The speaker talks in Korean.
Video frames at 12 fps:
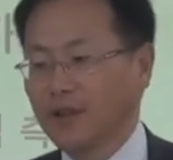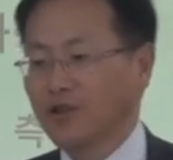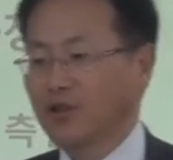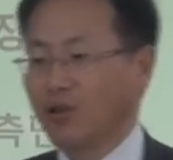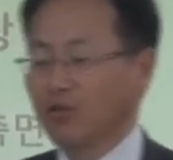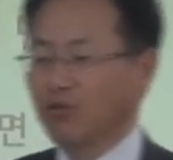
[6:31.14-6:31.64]

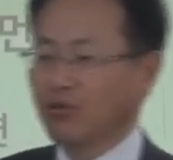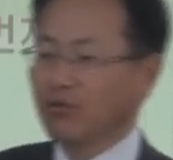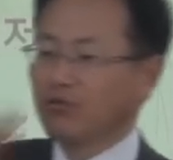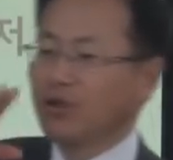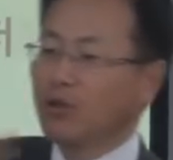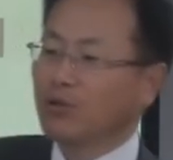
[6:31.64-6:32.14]
그래서
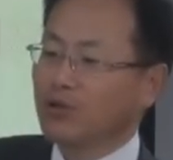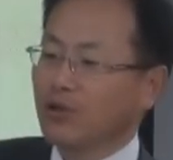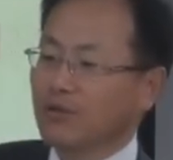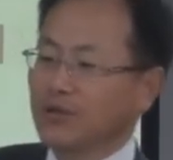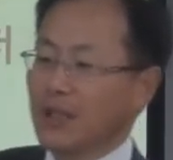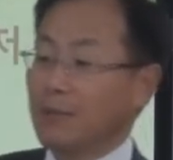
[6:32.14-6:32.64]
결국은
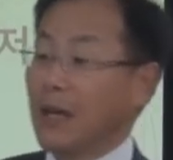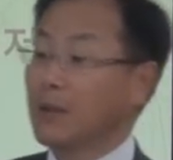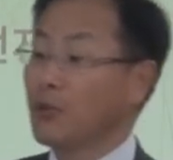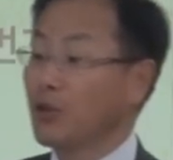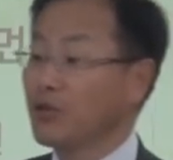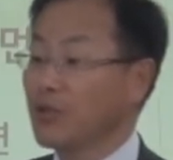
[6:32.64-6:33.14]
우여곡절 끝에
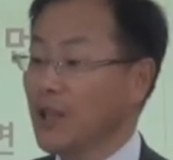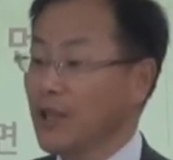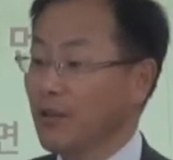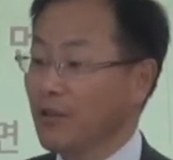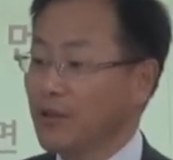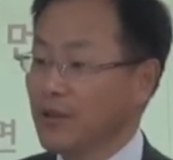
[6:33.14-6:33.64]

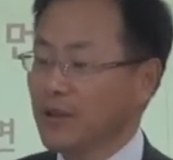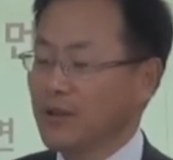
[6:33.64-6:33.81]
말아먹었는데요.